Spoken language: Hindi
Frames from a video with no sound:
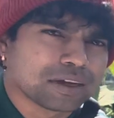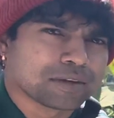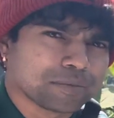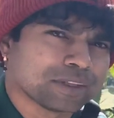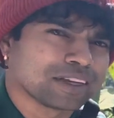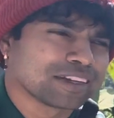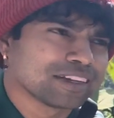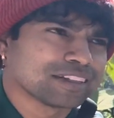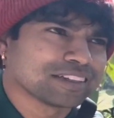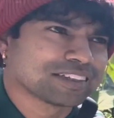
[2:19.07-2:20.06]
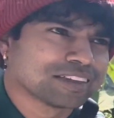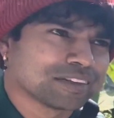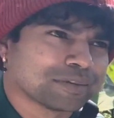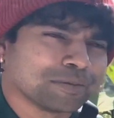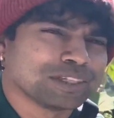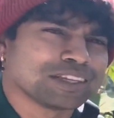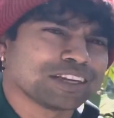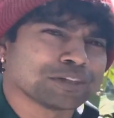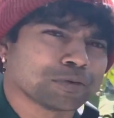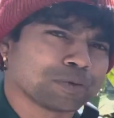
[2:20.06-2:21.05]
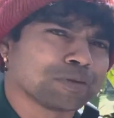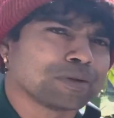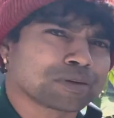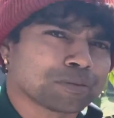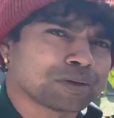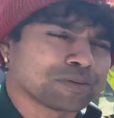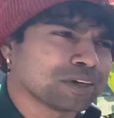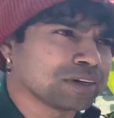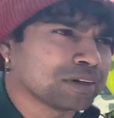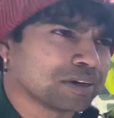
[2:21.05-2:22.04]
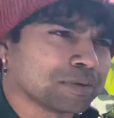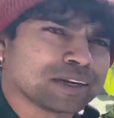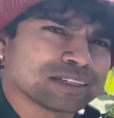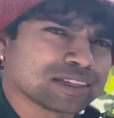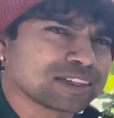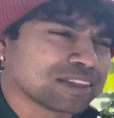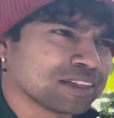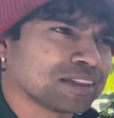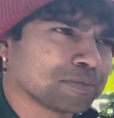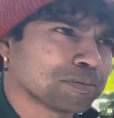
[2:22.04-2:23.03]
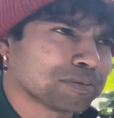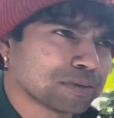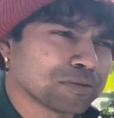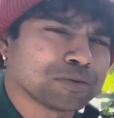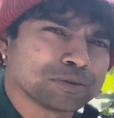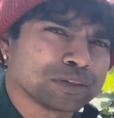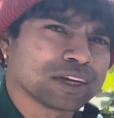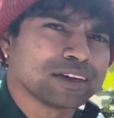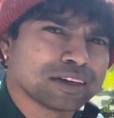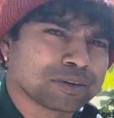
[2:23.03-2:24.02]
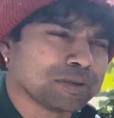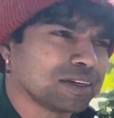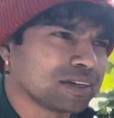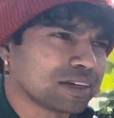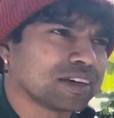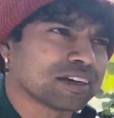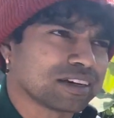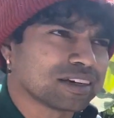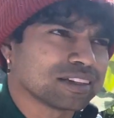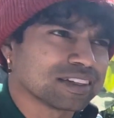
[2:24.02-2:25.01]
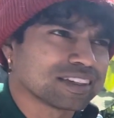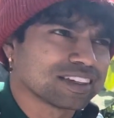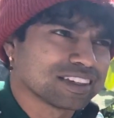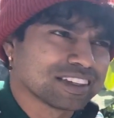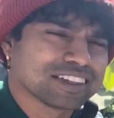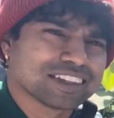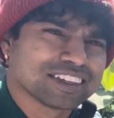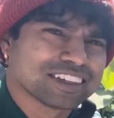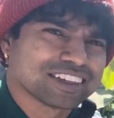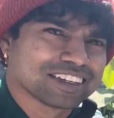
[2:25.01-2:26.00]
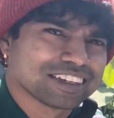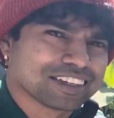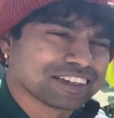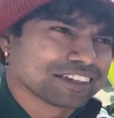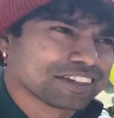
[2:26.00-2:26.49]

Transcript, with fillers: हाँ मैं देखने आया था बेसिकली स्वप्निल बरवे हमारे सर थे तब हम्म। वो उनके अंडर में ट्रेन कर रहा था हम्म।